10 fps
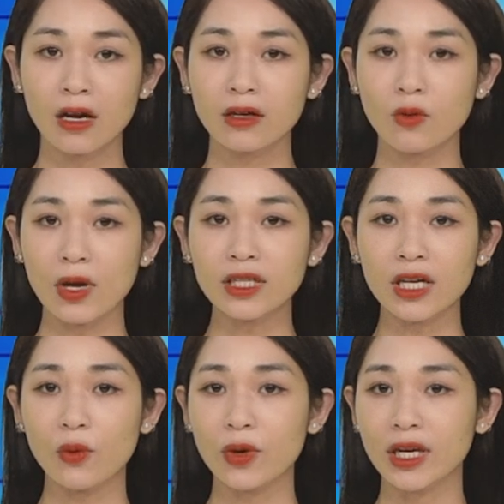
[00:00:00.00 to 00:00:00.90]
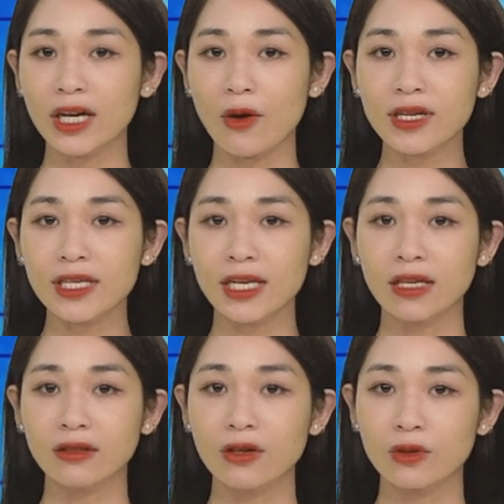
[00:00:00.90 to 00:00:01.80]
Cơ quan chức năng khuyến cáo các gia
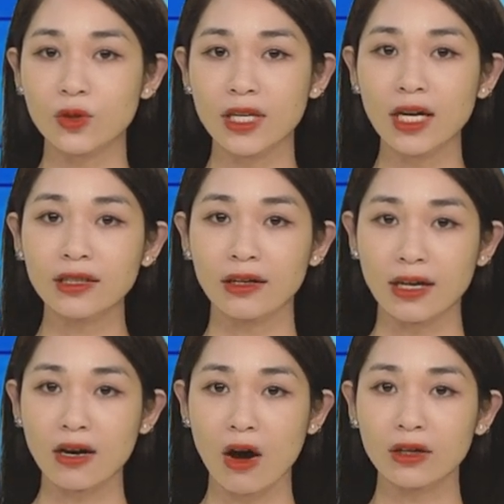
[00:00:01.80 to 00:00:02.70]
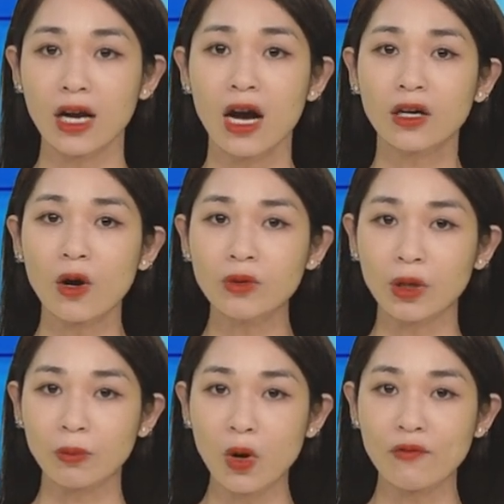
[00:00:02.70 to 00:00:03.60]
đình thường xuyên nhắc nhở các con không
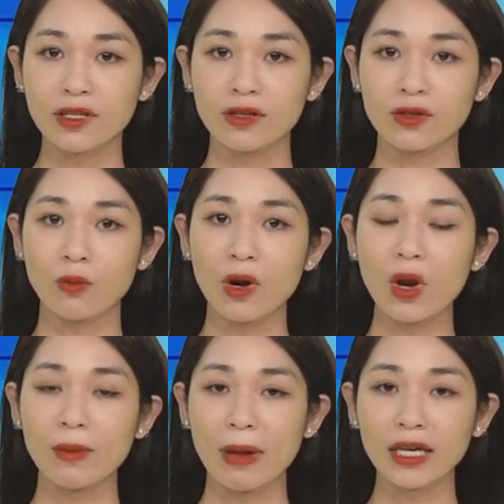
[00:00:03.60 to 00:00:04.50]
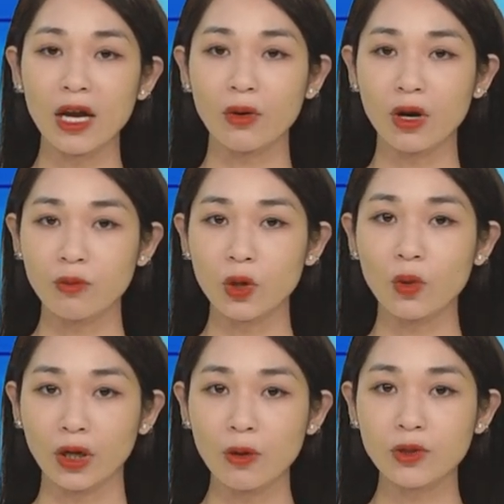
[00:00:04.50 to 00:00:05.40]
được mua và sử dụng các loại bánh kẹo không rõ
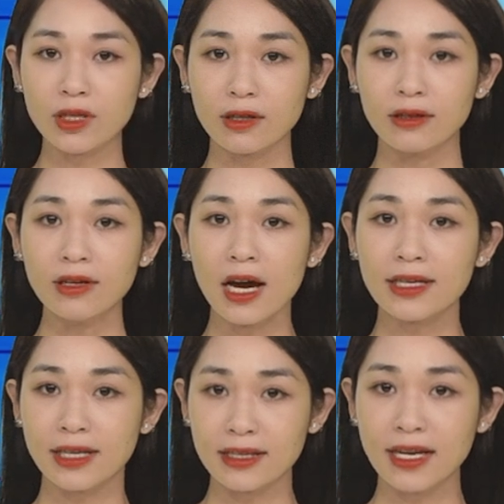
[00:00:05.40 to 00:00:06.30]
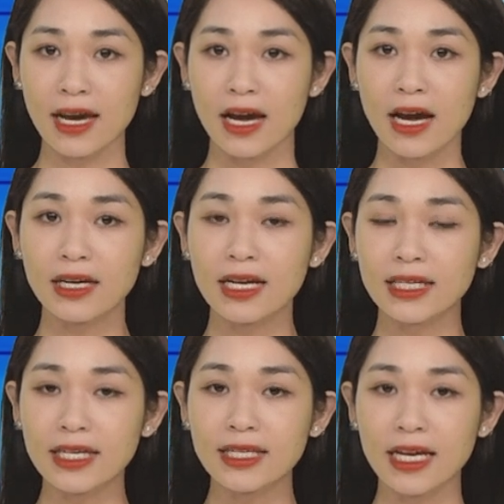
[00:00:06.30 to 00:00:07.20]
nguồn gốc xuất xứ, giá rẻ để
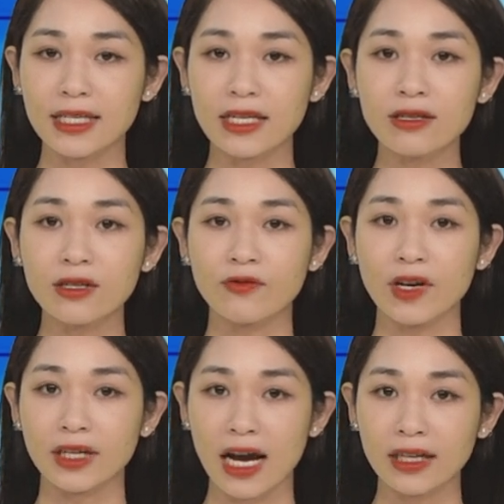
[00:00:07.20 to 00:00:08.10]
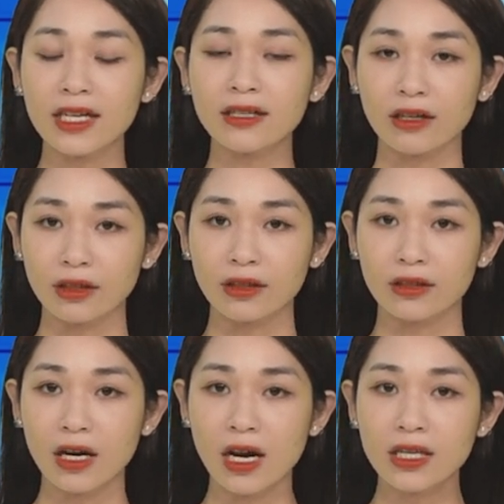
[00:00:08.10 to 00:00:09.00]
tránh xảy ra những sự việc đáng tiếc tương
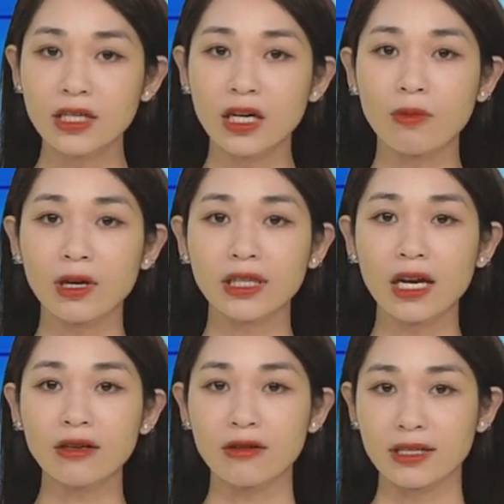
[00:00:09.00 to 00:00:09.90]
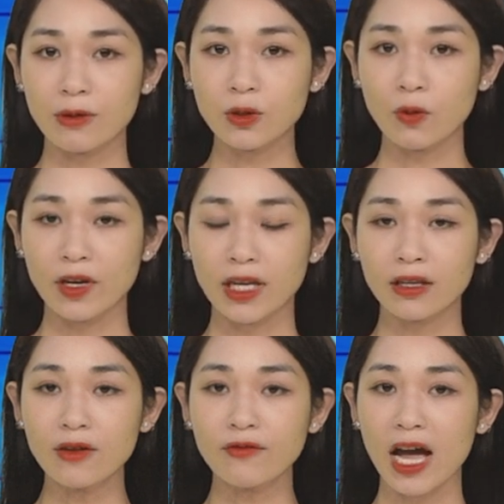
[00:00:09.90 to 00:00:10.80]
tự. Trường học cần tăng cường giáo dục và
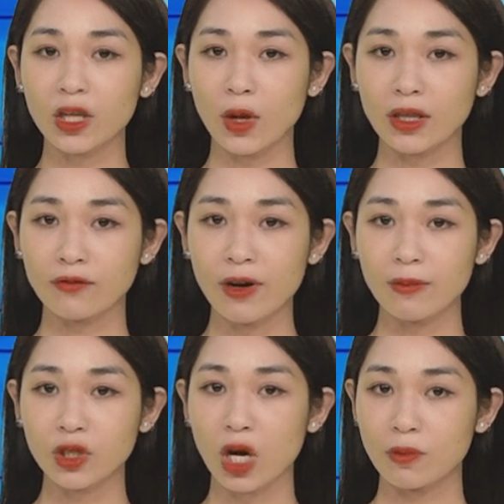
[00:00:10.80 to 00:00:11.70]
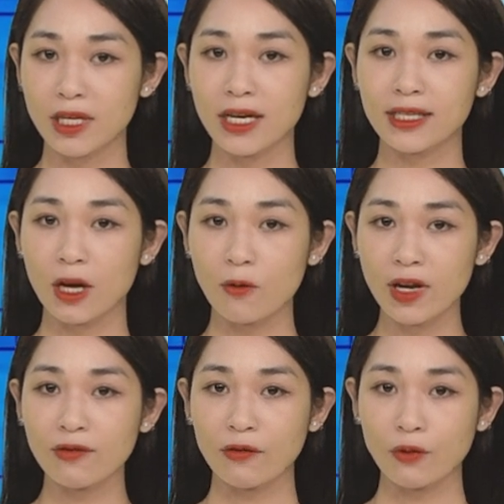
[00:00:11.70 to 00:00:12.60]
nhận thức về an toàn thực phẩm cho học sinh, giáo
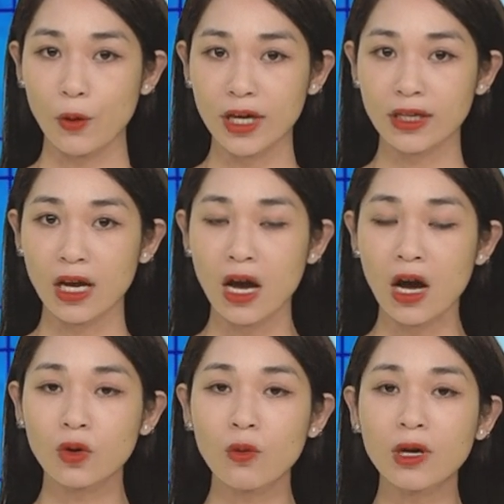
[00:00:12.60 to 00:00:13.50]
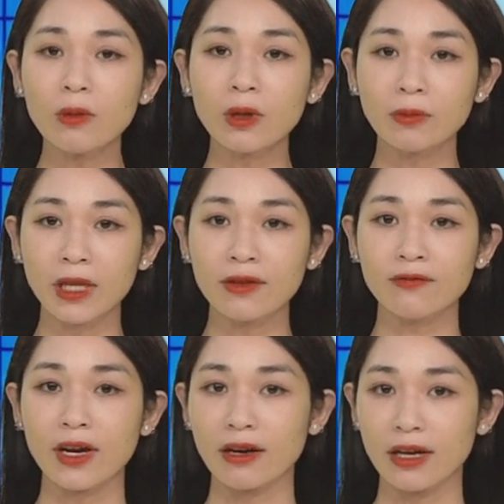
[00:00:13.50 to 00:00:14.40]
viên và phụ huynh, cung cấp thông
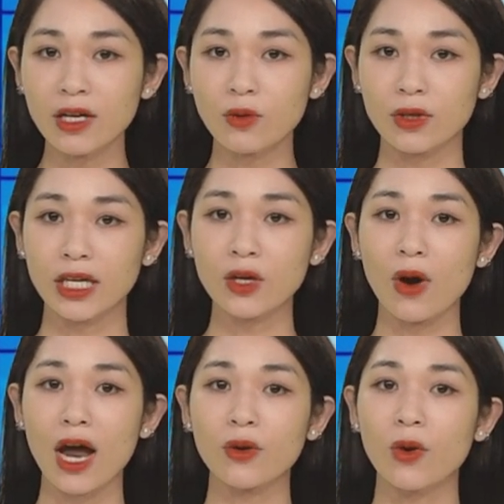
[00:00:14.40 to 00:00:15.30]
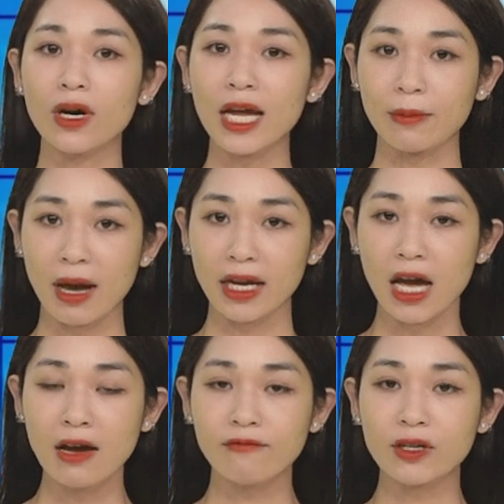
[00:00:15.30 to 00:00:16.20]
tin về lợi ích của chế độ ăn uống lành mạnh
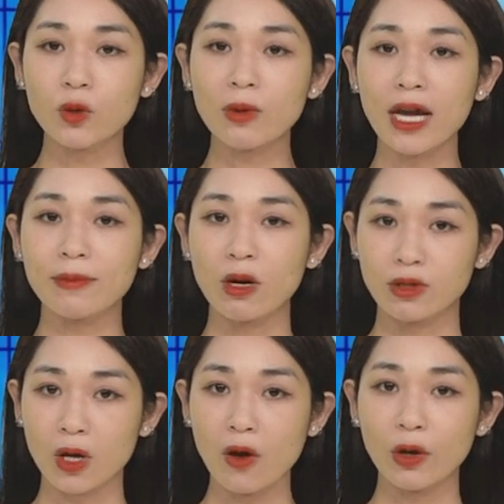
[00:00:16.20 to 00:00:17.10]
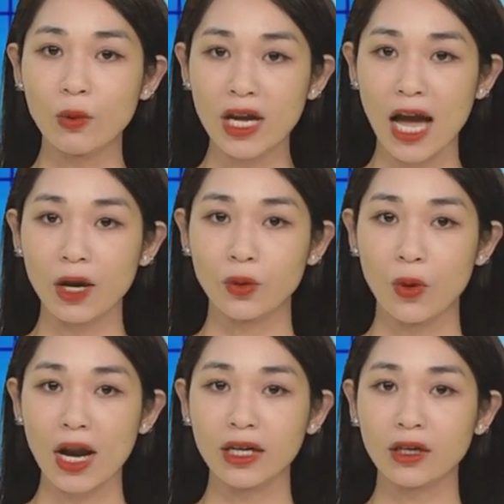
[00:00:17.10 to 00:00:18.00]
và giúp các em hiểu rõ về nguy hại của
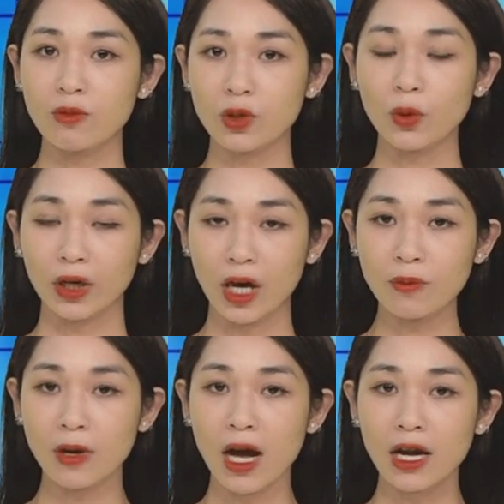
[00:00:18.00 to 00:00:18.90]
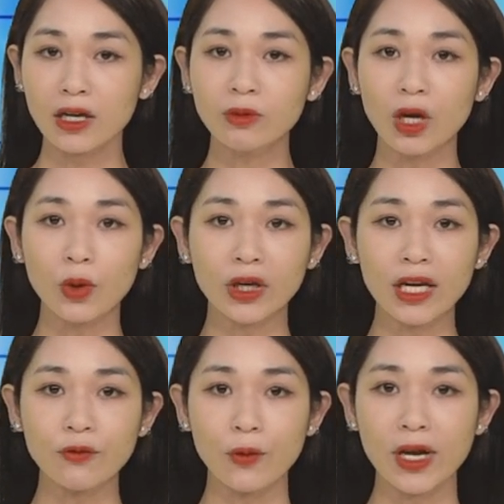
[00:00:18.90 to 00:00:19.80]
đồ ăn không rõ nguồn gốc, đồng thời khuyến
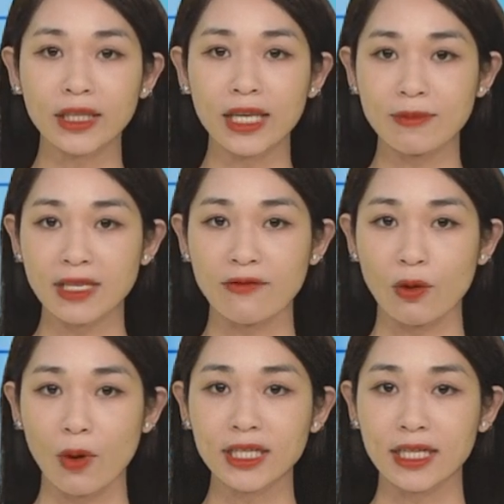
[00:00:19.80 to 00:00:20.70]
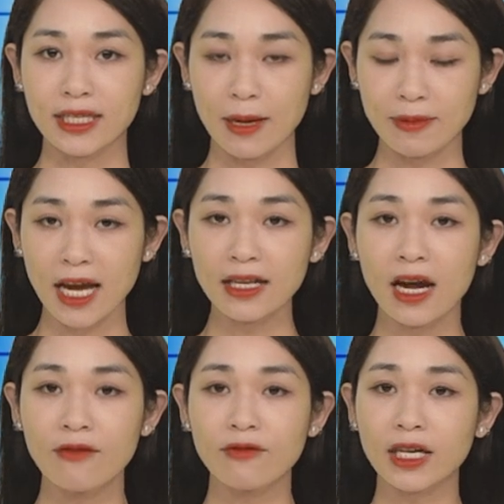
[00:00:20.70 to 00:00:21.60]
khích phụ huynh tham gia vào quá trình giám sát
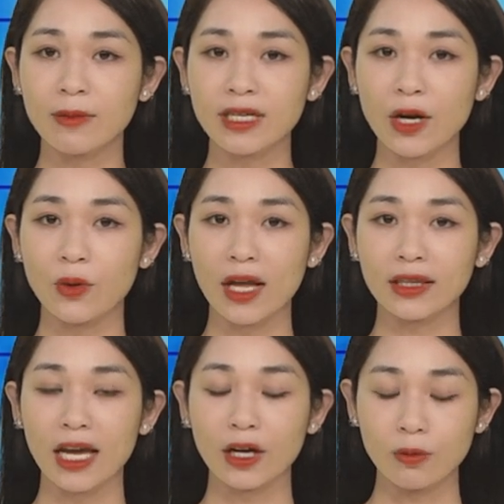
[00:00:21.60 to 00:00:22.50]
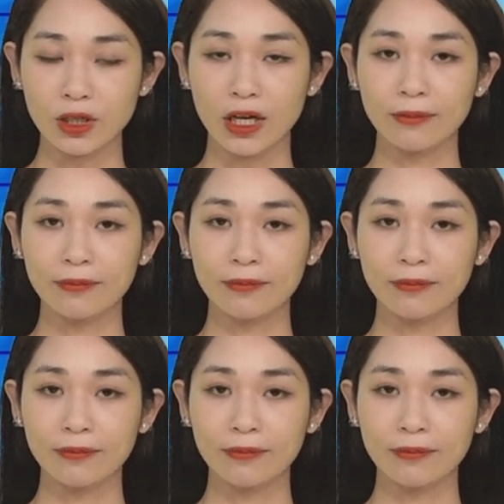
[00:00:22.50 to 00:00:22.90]
và kiểm tra đồ ăn tại cổng trường.